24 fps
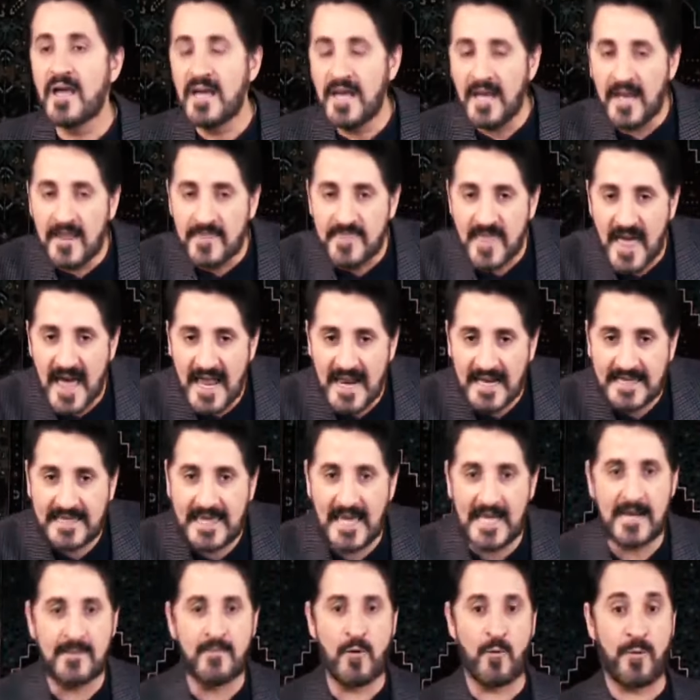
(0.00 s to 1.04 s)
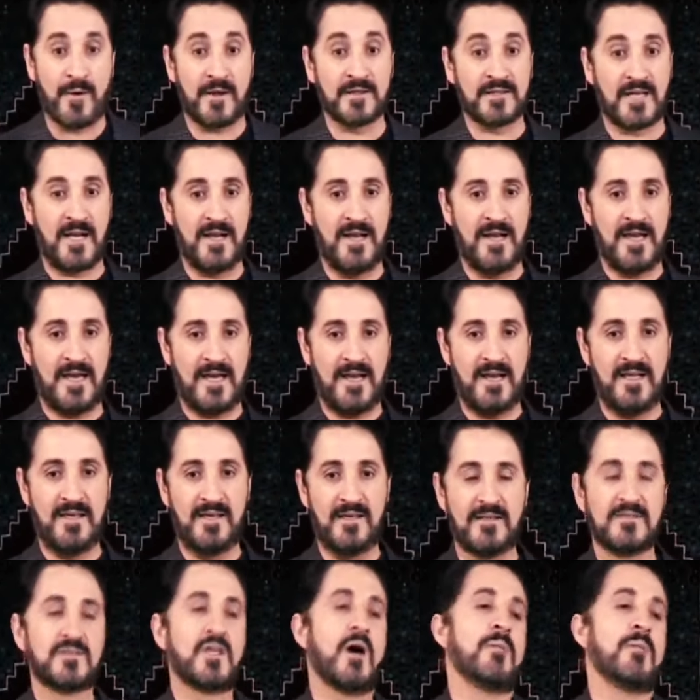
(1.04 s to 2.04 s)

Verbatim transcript: لذلك كان مبغضا لعلي